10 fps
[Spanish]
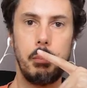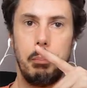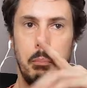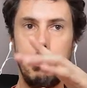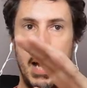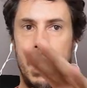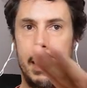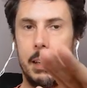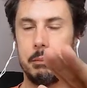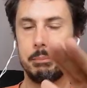Vale,
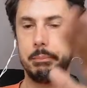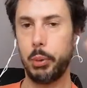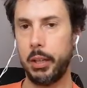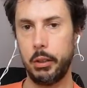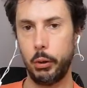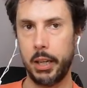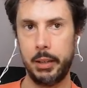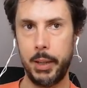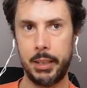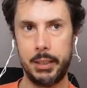pues lo que
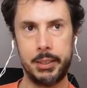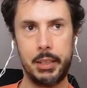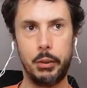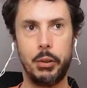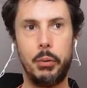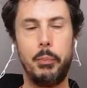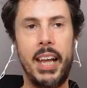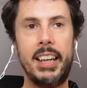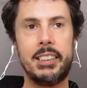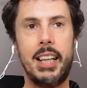iba diciendo.
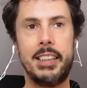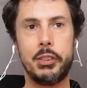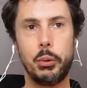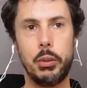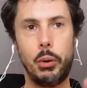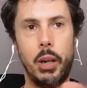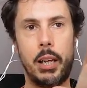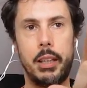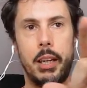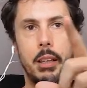¿Veis la estructura
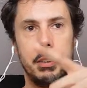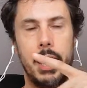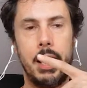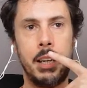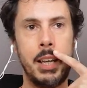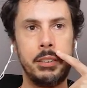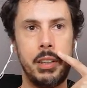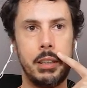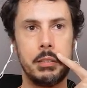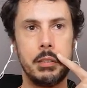del
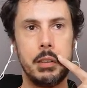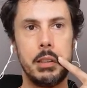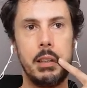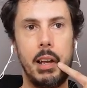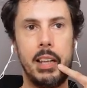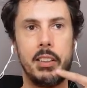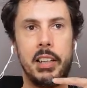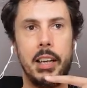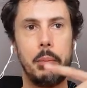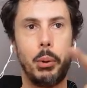enlace? Este
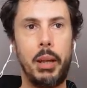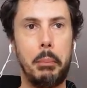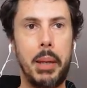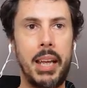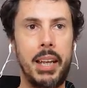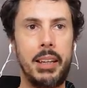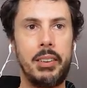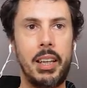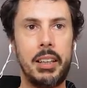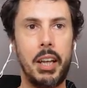que pone
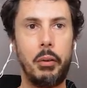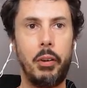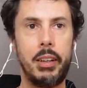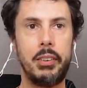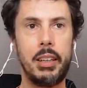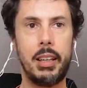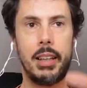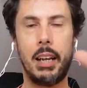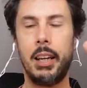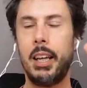B797 tal.